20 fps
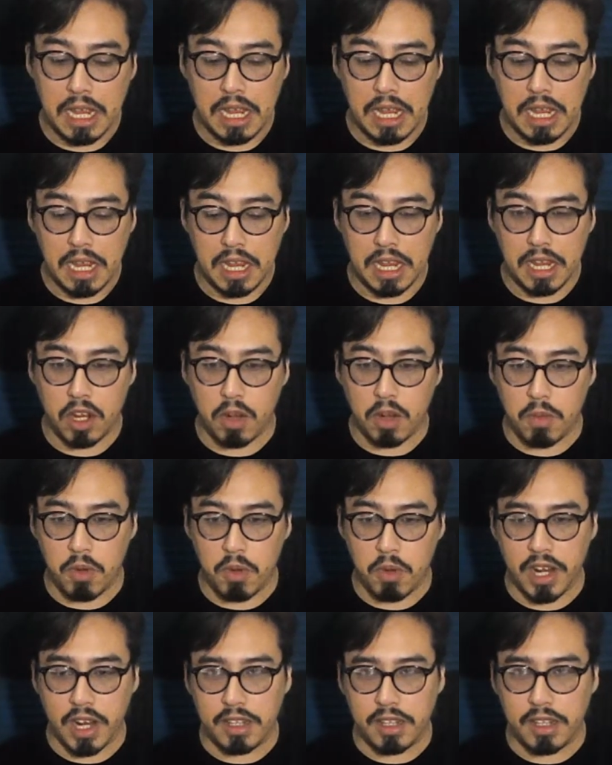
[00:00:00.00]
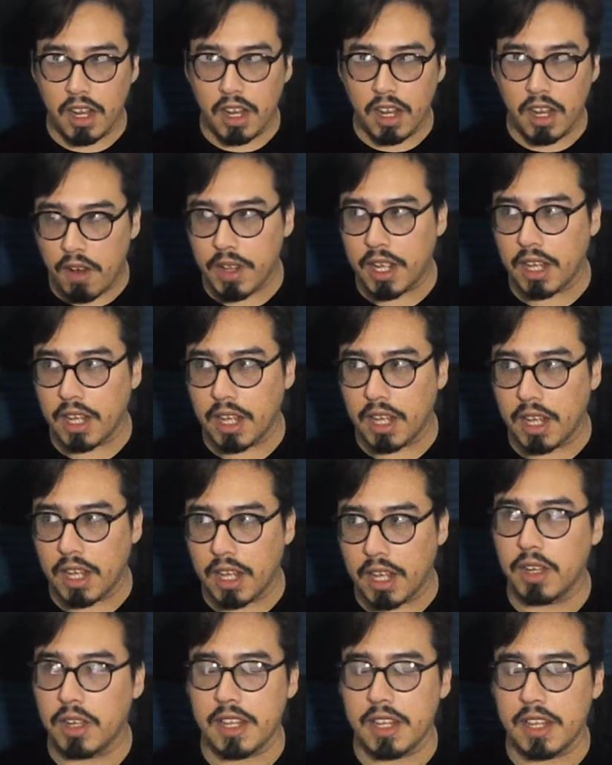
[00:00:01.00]
Y como gerente de la fábrica tengo que
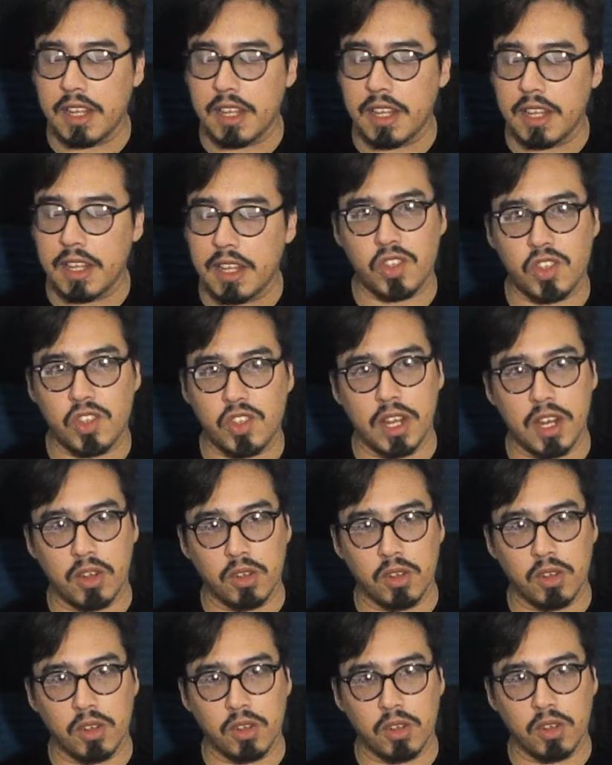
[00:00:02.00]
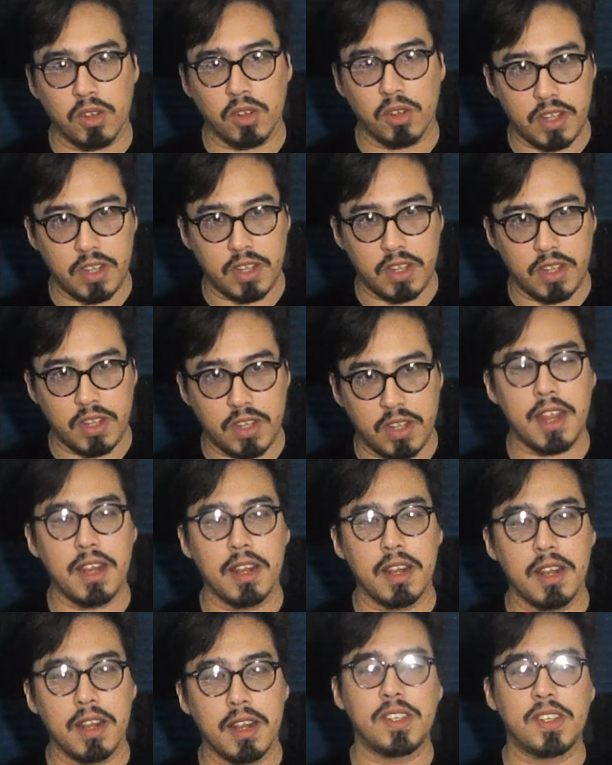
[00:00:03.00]
decir que cada acción tiene consecuencia. Nate
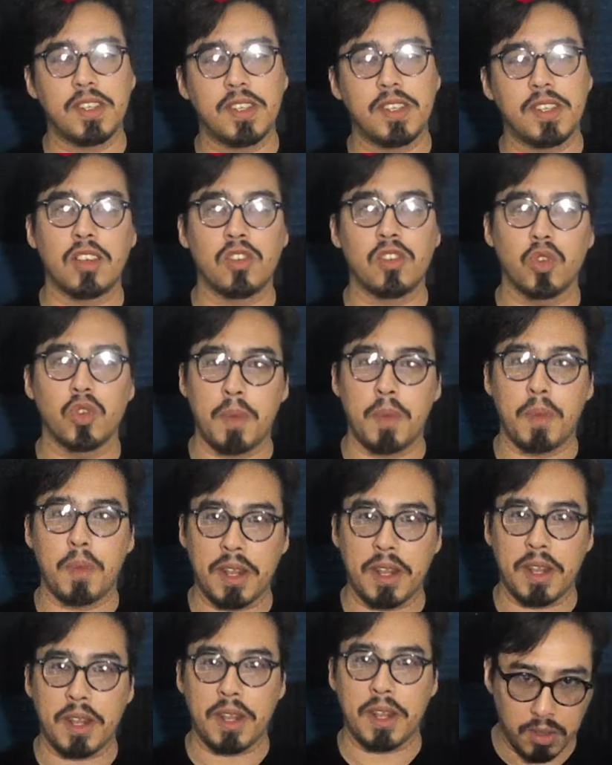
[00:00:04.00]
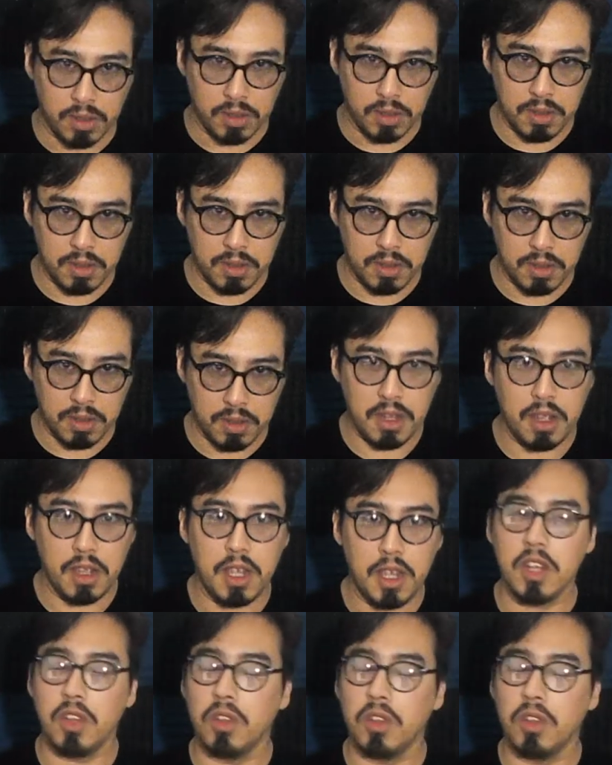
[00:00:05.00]
Nemesis está suspendido
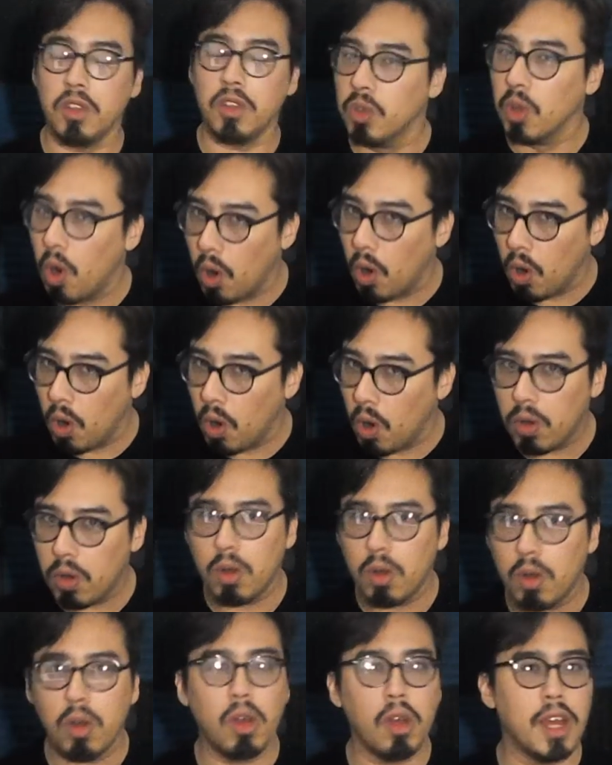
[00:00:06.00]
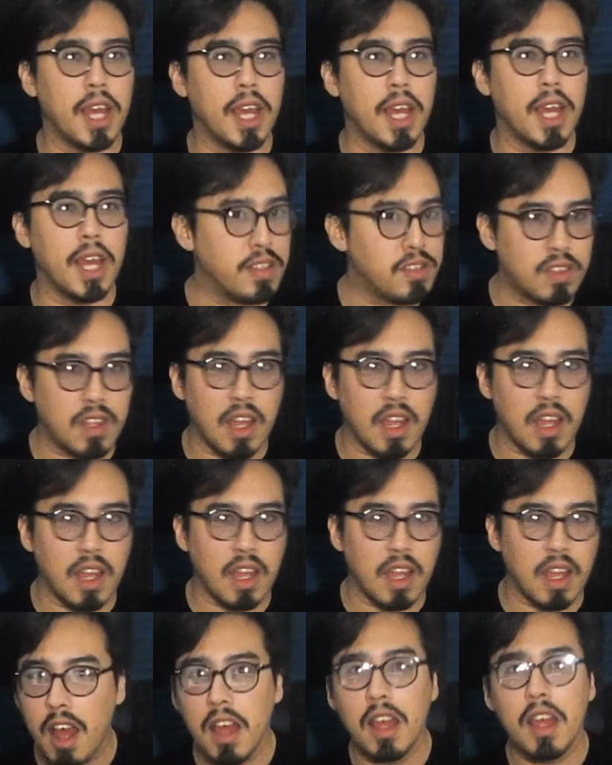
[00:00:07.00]
y no estará
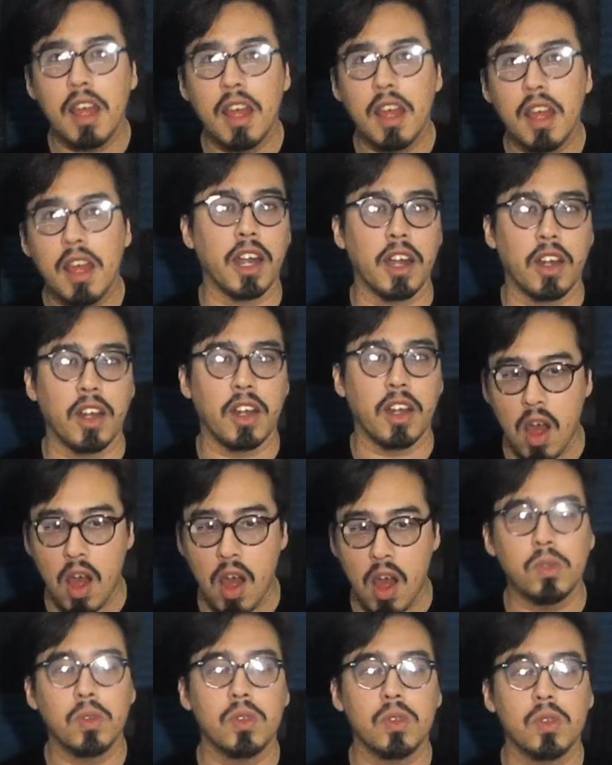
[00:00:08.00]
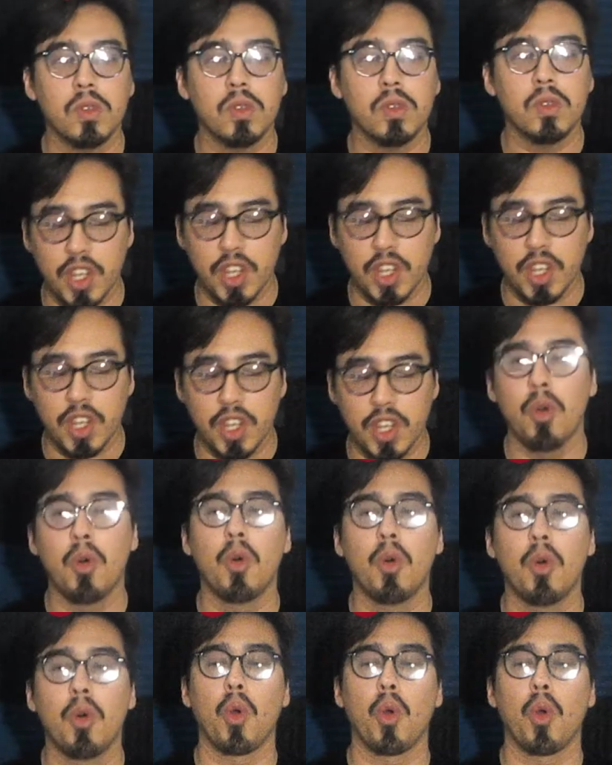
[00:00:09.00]
en Ground Zero
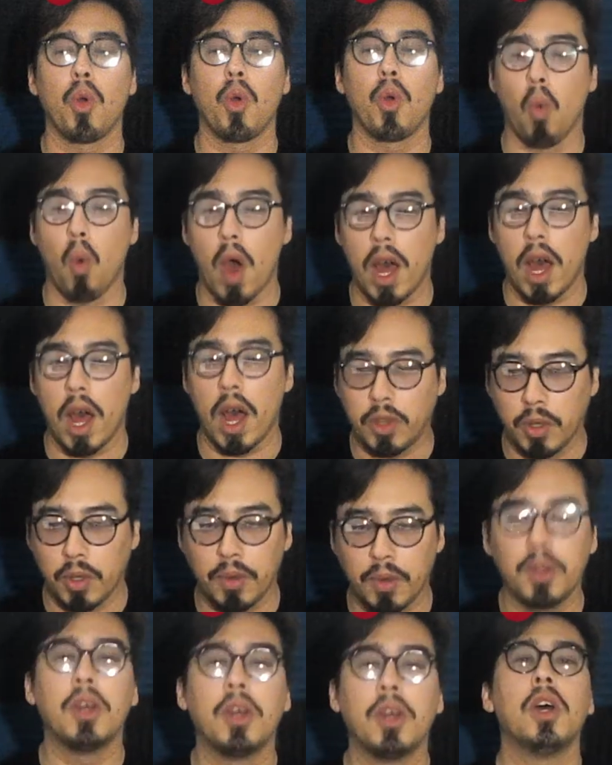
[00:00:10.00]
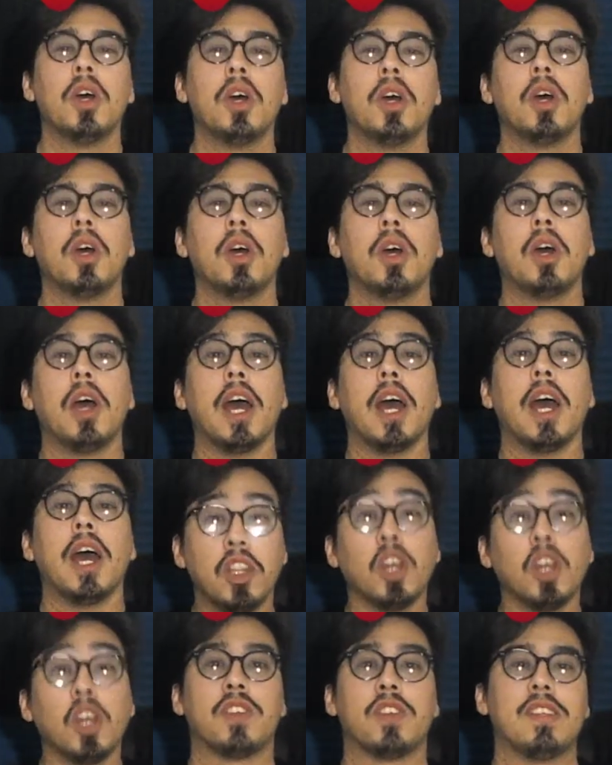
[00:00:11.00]
4.
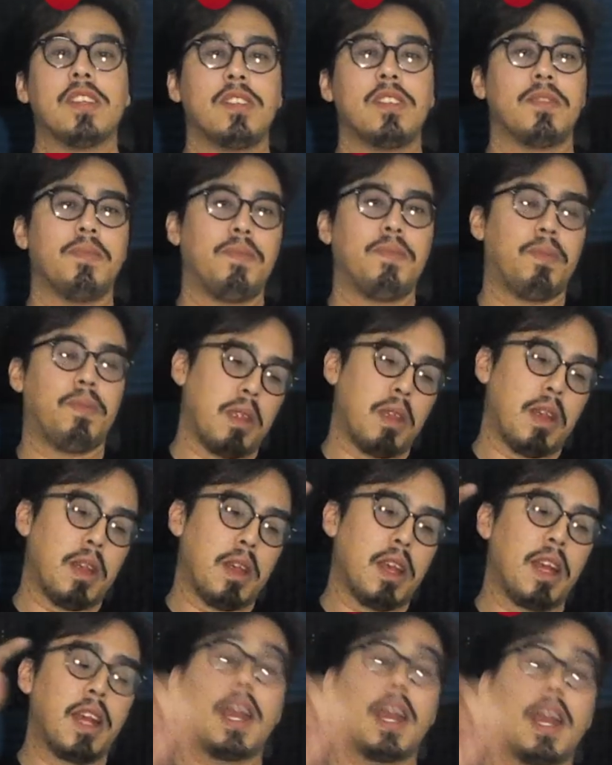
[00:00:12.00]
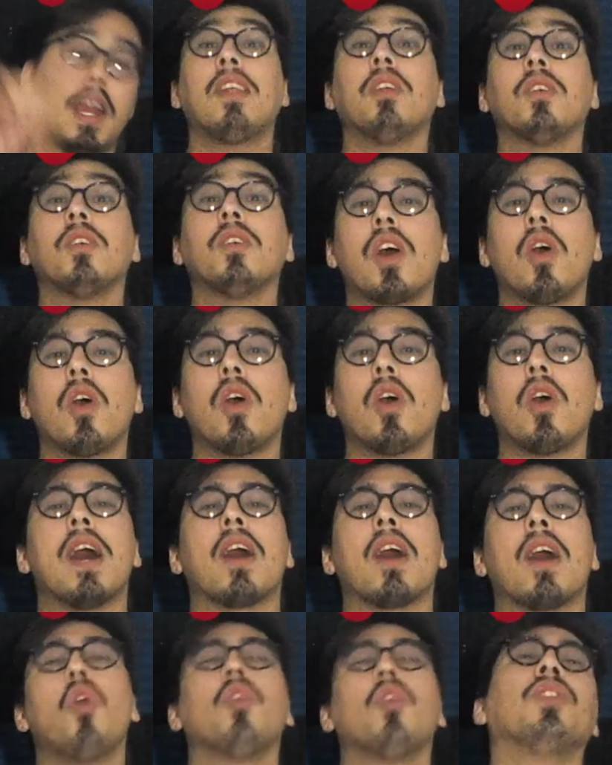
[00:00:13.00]
Entonces, Carlos Segovia
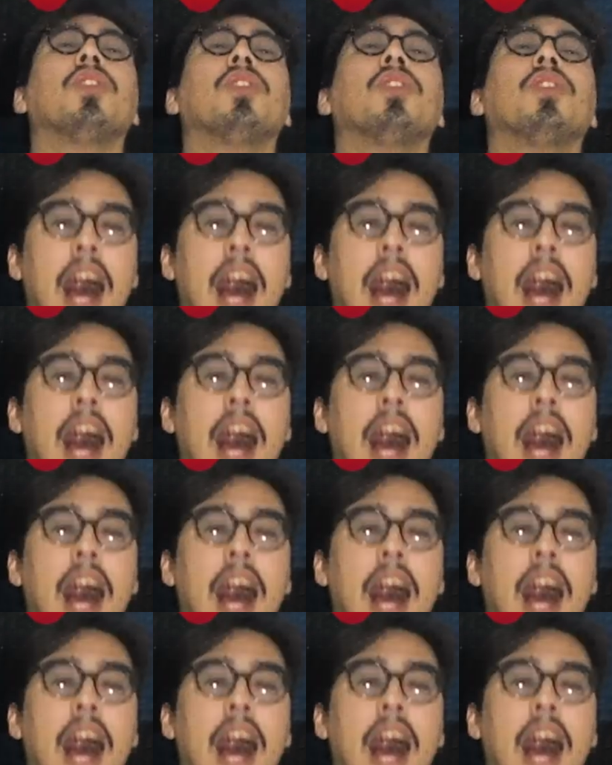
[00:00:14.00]
contra